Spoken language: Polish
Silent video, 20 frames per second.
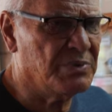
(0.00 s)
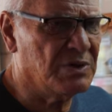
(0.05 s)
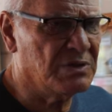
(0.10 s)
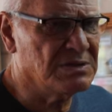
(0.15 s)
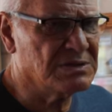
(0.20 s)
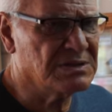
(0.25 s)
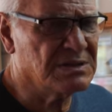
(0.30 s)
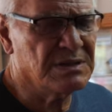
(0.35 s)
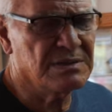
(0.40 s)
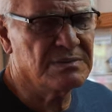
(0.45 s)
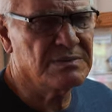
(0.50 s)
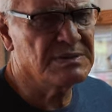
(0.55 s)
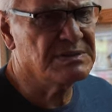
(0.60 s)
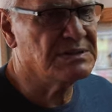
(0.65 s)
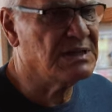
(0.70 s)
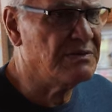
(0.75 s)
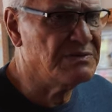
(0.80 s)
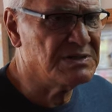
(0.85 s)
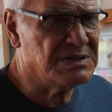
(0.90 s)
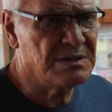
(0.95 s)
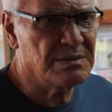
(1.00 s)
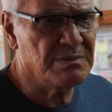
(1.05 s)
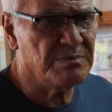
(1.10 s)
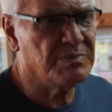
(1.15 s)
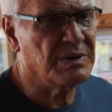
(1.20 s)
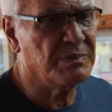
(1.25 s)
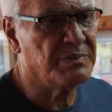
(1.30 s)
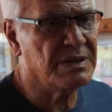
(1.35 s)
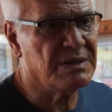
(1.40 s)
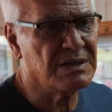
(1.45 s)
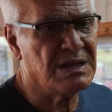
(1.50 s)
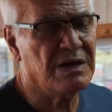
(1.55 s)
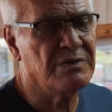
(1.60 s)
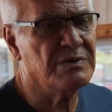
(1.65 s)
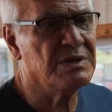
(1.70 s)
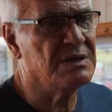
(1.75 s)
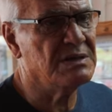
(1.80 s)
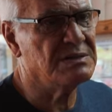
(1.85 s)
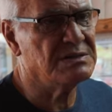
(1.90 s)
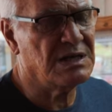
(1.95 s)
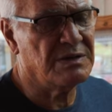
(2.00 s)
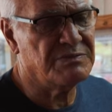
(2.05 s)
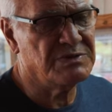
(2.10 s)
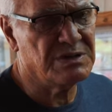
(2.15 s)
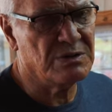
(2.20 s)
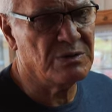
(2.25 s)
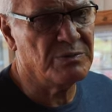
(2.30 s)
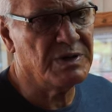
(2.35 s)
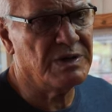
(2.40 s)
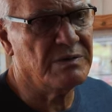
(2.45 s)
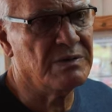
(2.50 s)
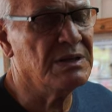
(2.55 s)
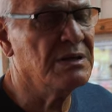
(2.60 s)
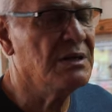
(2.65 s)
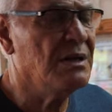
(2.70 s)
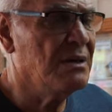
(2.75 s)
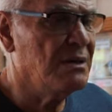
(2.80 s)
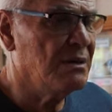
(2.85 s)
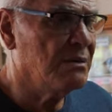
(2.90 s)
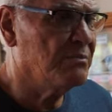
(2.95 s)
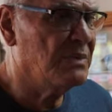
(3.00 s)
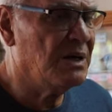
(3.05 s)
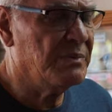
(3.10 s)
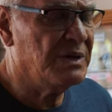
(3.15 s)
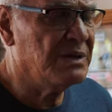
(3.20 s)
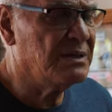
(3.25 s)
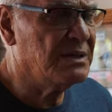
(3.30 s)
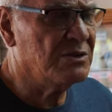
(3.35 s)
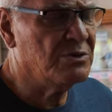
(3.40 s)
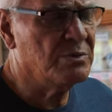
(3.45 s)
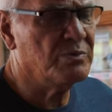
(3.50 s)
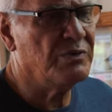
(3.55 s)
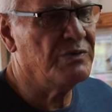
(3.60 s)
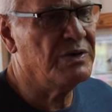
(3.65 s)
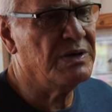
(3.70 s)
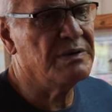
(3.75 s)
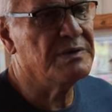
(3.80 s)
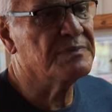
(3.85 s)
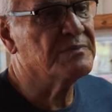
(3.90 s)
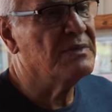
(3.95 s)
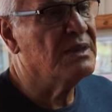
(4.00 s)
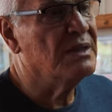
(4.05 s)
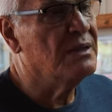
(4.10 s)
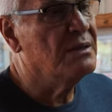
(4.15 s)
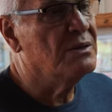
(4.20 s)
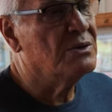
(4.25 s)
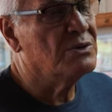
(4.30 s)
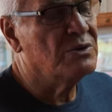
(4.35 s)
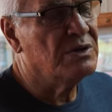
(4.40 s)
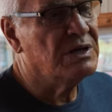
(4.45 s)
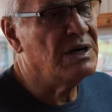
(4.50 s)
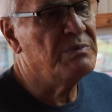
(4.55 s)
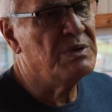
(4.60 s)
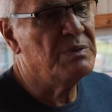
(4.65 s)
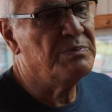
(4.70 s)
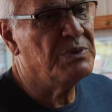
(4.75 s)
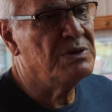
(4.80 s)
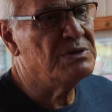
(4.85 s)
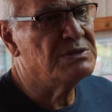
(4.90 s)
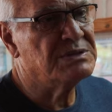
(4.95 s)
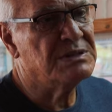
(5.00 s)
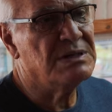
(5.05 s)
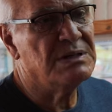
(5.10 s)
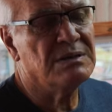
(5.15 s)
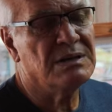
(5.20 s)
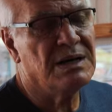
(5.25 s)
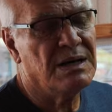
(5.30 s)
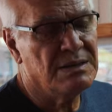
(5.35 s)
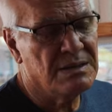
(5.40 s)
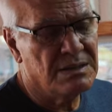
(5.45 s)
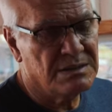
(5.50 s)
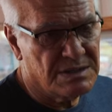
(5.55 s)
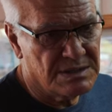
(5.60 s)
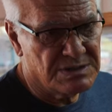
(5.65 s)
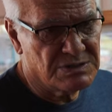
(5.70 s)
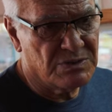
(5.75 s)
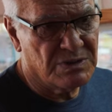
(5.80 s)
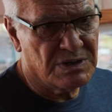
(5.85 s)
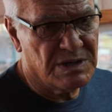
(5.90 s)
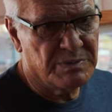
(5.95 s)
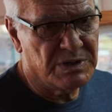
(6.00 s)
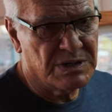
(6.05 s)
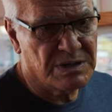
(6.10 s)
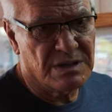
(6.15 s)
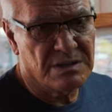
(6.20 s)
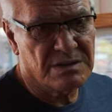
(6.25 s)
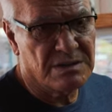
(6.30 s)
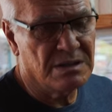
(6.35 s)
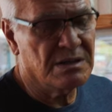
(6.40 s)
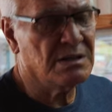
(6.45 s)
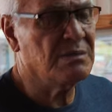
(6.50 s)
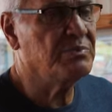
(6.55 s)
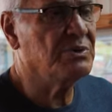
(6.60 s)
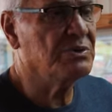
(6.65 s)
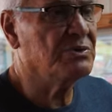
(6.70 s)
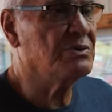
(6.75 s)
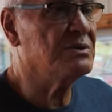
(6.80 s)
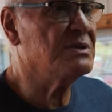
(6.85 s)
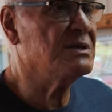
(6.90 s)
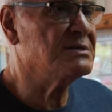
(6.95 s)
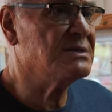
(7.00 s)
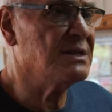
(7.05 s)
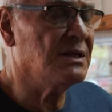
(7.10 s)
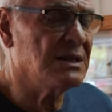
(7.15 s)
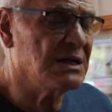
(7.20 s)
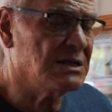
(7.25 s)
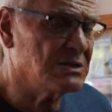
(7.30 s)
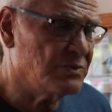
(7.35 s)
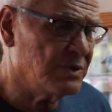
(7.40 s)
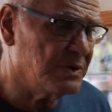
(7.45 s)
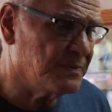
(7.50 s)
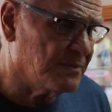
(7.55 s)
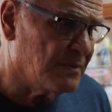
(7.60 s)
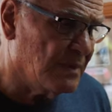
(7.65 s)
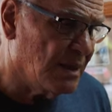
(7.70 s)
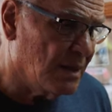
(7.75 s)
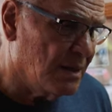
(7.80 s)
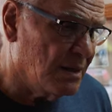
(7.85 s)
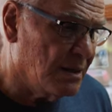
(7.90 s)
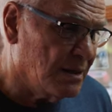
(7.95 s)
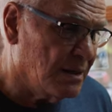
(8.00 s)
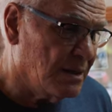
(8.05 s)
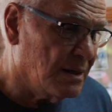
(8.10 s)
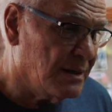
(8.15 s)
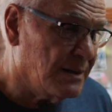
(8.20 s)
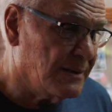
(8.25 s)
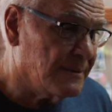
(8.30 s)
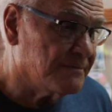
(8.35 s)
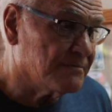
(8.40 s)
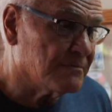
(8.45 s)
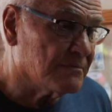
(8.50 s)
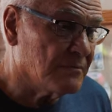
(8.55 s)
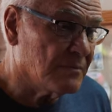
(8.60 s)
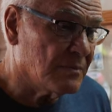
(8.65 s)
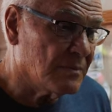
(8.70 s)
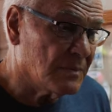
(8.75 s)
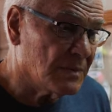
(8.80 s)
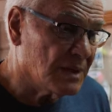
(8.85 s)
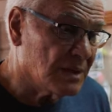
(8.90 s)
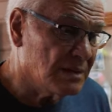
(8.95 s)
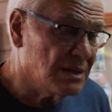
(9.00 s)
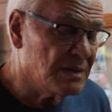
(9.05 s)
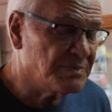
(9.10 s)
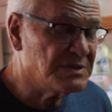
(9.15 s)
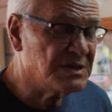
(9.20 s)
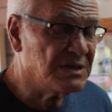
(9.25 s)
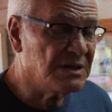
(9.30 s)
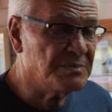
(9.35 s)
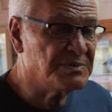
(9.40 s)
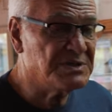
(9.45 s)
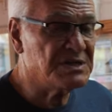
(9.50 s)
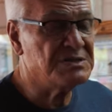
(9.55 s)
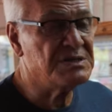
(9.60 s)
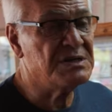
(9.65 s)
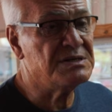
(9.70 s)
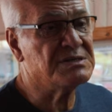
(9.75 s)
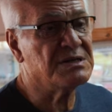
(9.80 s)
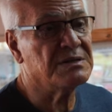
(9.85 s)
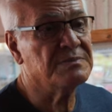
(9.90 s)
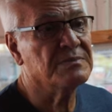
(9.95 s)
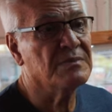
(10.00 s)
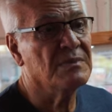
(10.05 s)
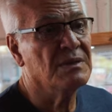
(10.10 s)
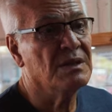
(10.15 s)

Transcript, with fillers: Polskę. Zawsze pamiętały i zawsze lubiły. Mama i tato mówili, kochamy Polskę, ale też kochamy Argentynę, bo tutaj znalazły e, lepsze, lepsze życie.